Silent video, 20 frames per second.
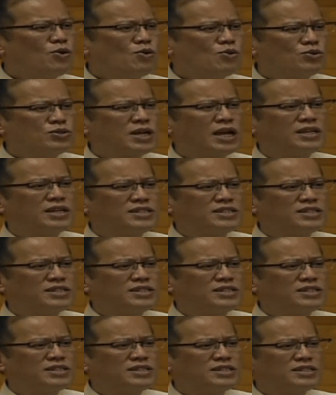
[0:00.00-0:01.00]
kung saan
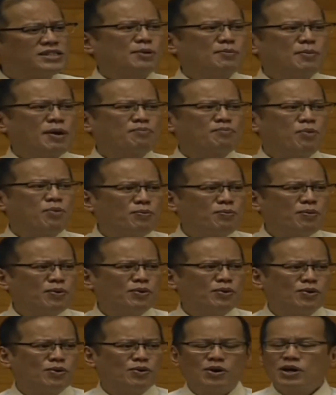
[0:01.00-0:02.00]
na may
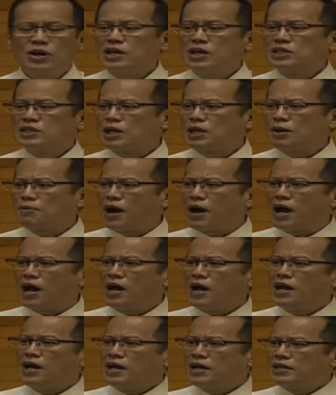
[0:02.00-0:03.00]
pupuno sa mga
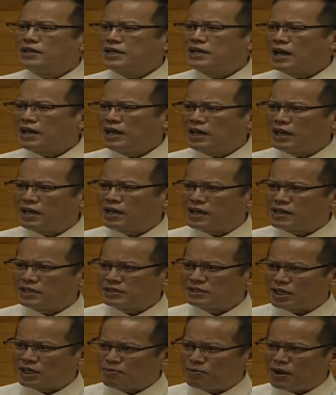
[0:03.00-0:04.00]
nalilikhang
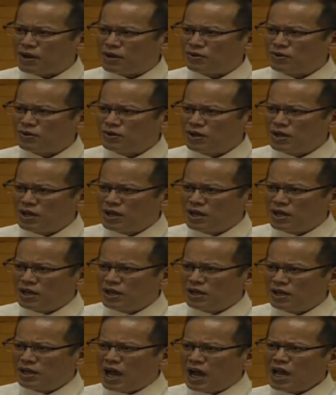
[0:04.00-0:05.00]
trabaho
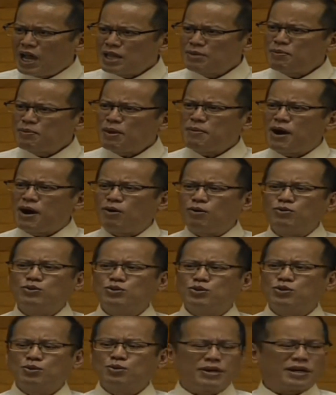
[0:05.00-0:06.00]
at may mga
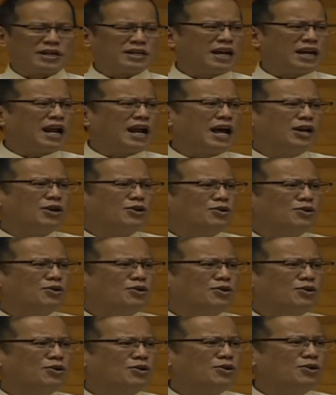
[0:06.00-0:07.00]
consumer na lalong
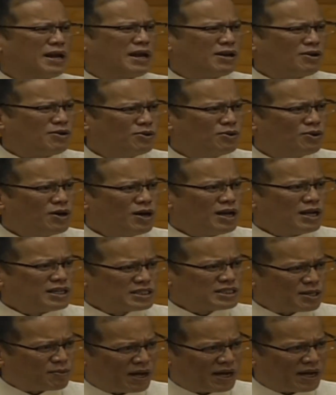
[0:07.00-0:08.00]
magpapalago
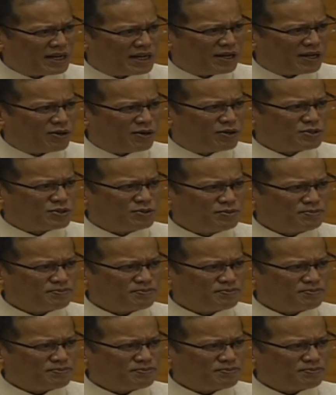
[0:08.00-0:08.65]
sa mga negosyo.